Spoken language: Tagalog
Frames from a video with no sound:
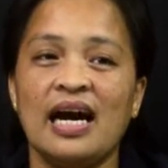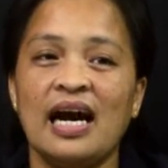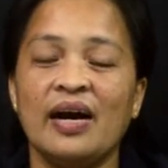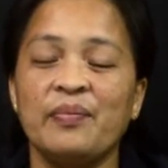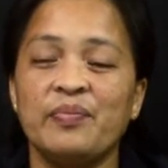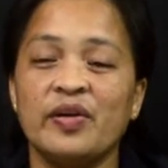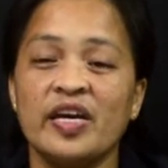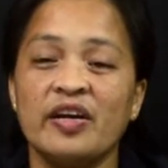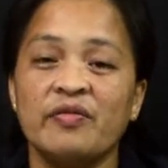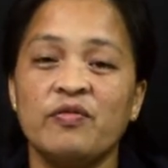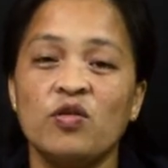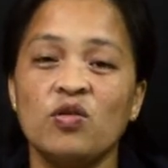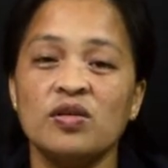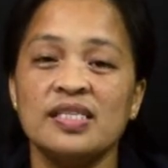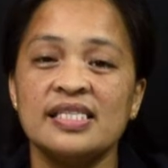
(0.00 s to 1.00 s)
Ang prayer
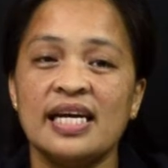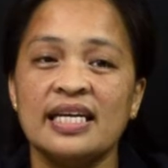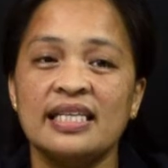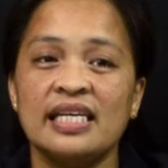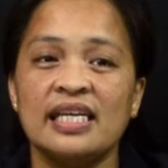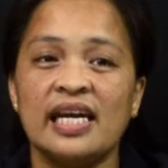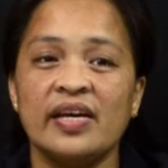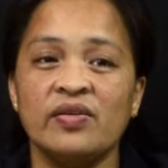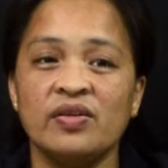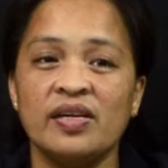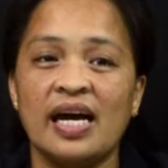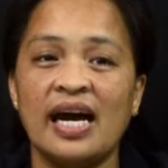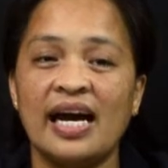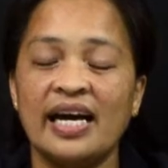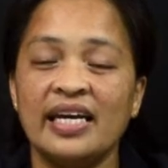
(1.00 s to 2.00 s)
focus natin ngayon
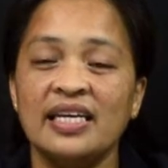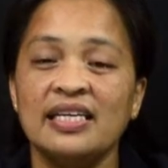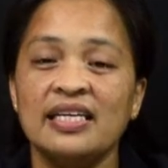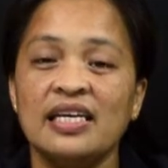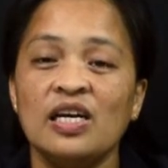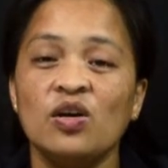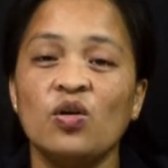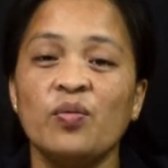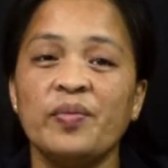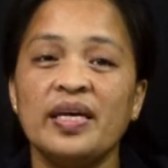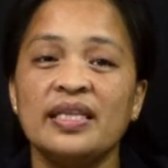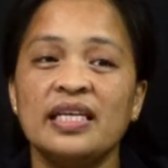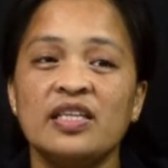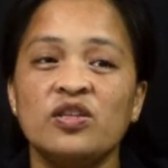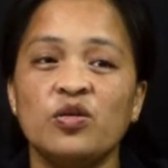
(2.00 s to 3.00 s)
ay
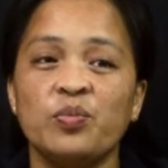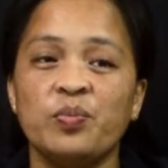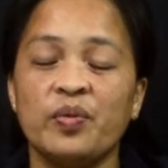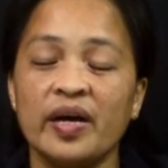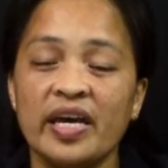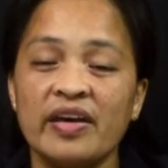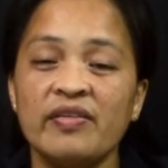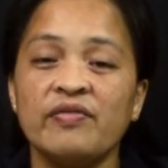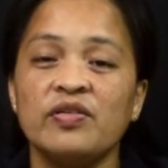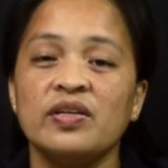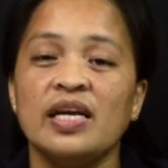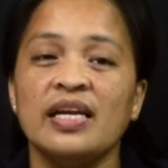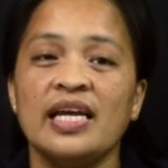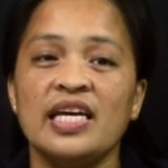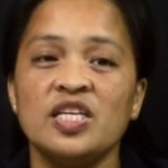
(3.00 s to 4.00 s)
committed to pray for
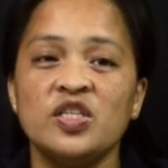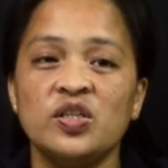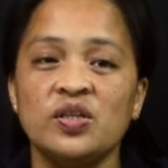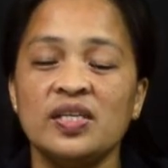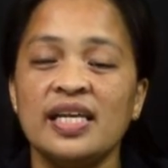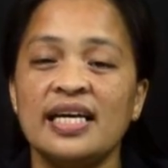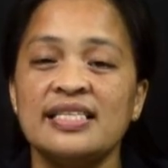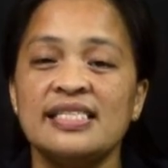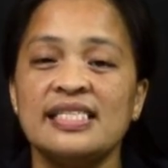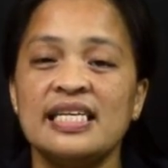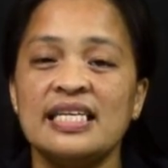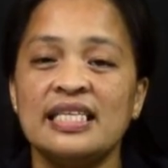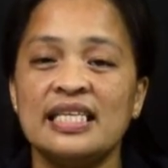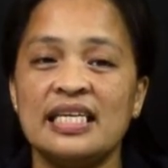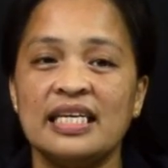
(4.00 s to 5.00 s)
the nation and
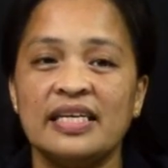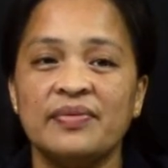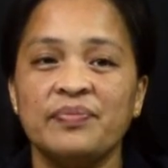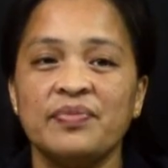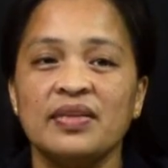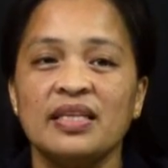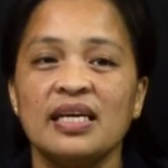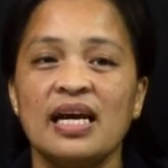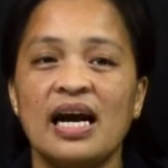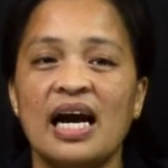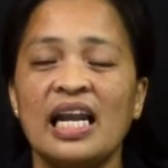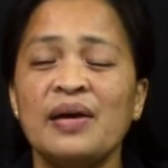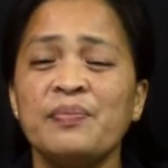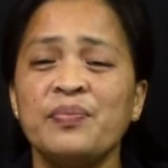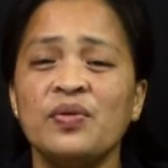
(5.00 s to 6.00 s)
city.
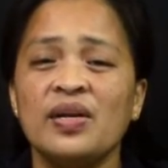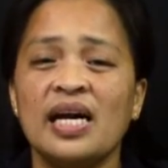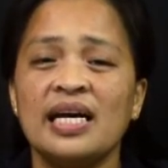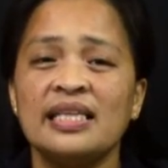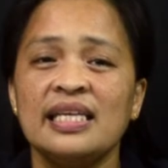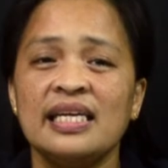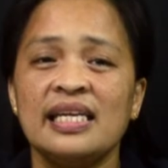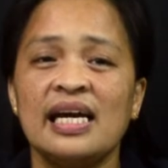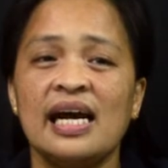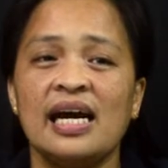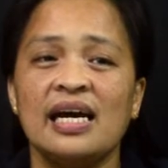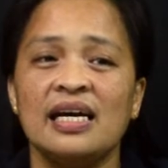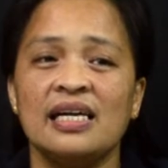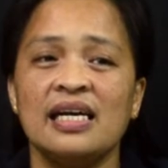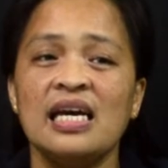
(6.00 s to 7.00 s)
Alam po natin na
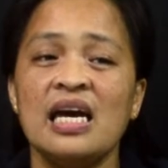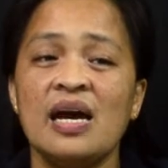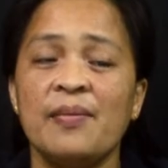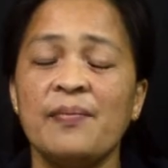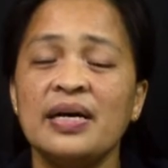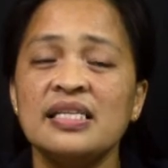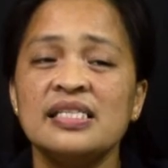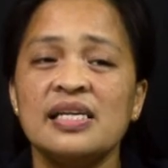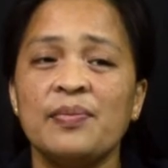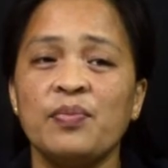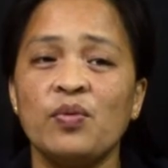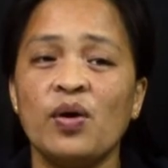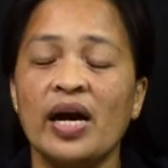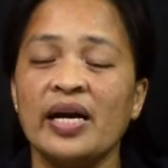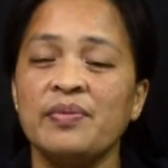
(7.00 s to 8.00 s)
ang bansa
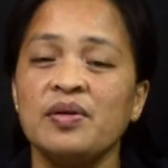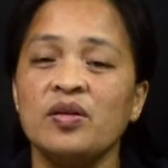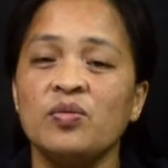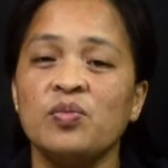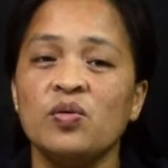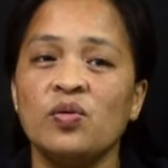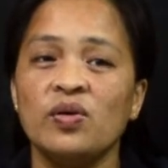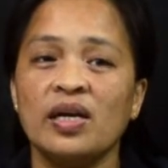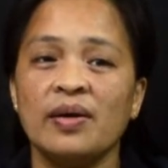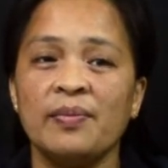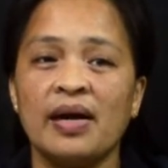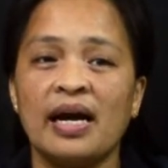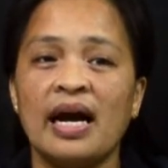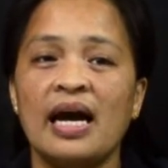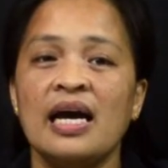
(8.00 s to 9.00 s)
po ay binubuo ng
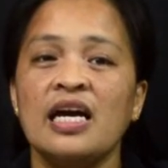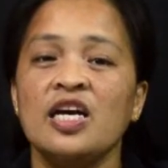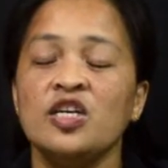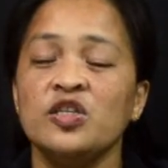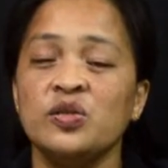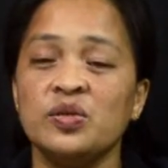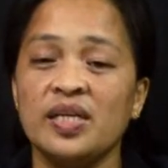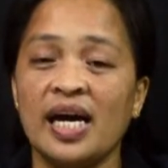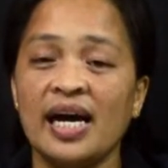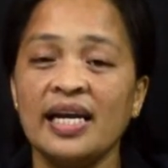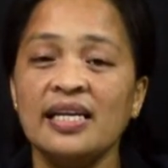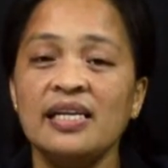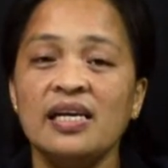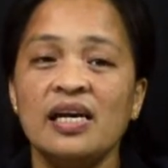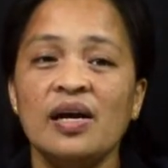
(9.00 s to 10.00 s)
mga syudad,
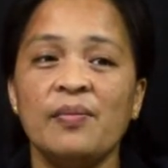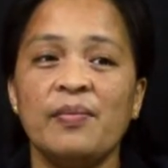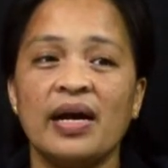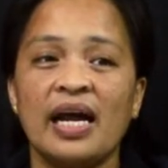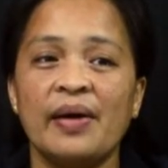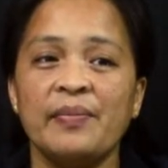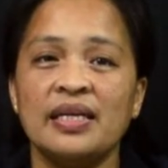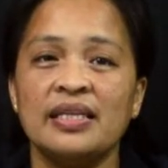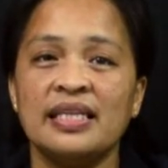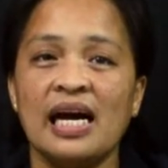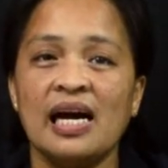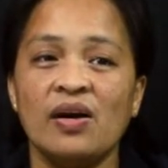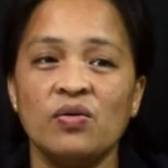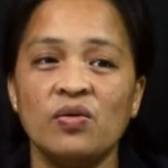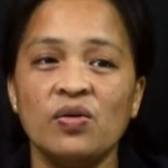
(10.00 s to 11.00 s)
maraming
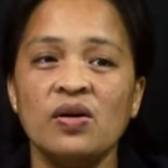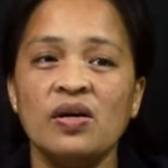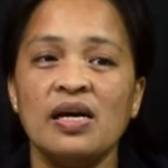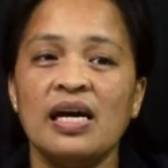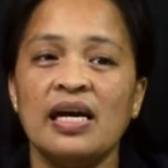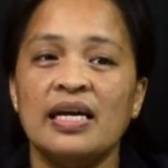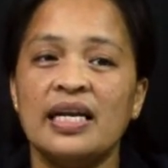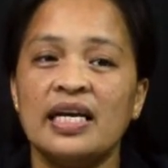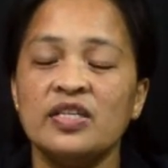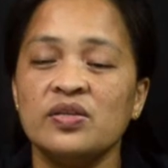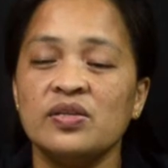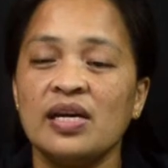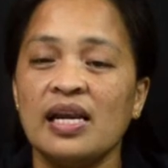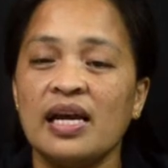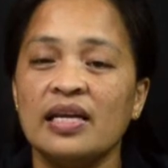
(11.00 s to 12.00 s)
tao,
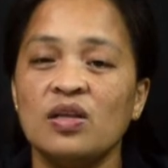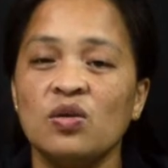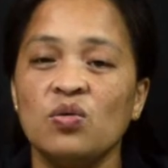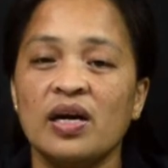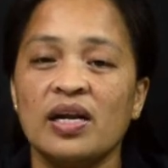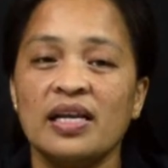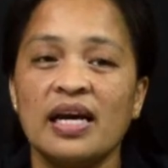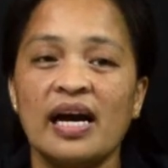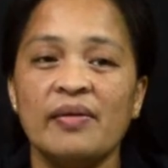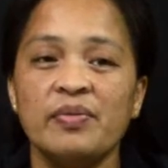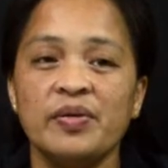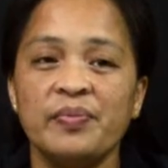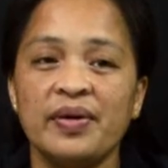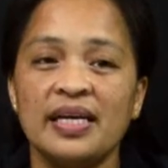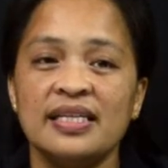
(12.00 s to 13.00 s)
national at local
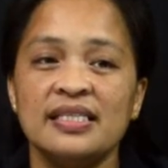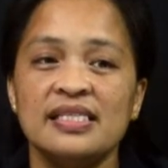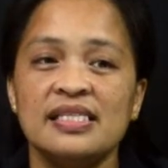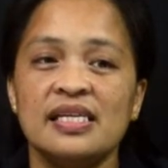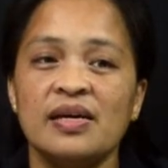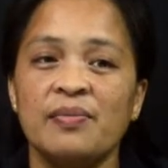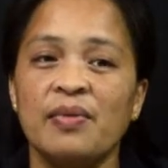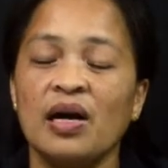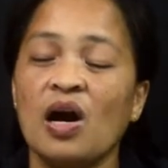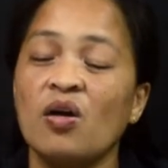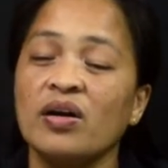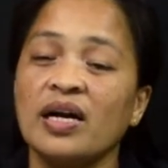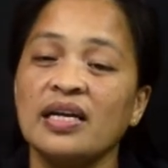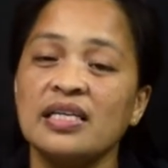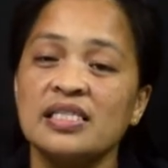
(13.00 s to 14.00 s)
governments, mga
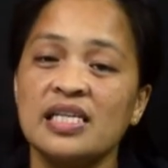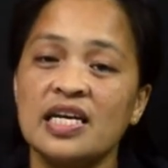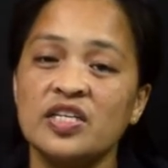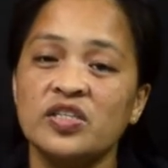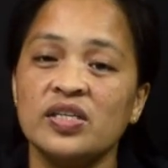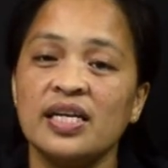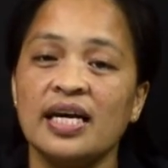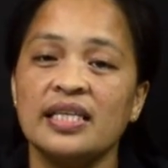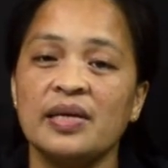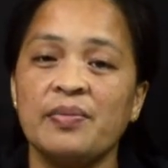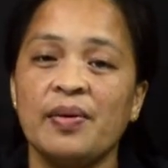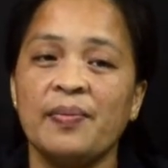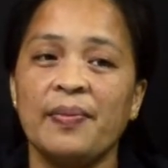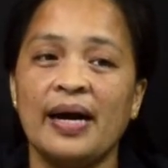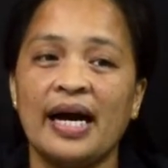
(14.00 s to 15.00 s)
organization at
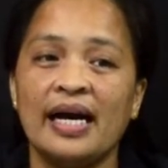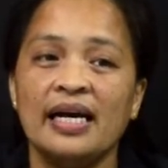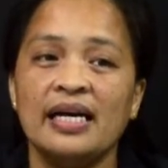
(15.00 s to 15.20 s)
iba pa.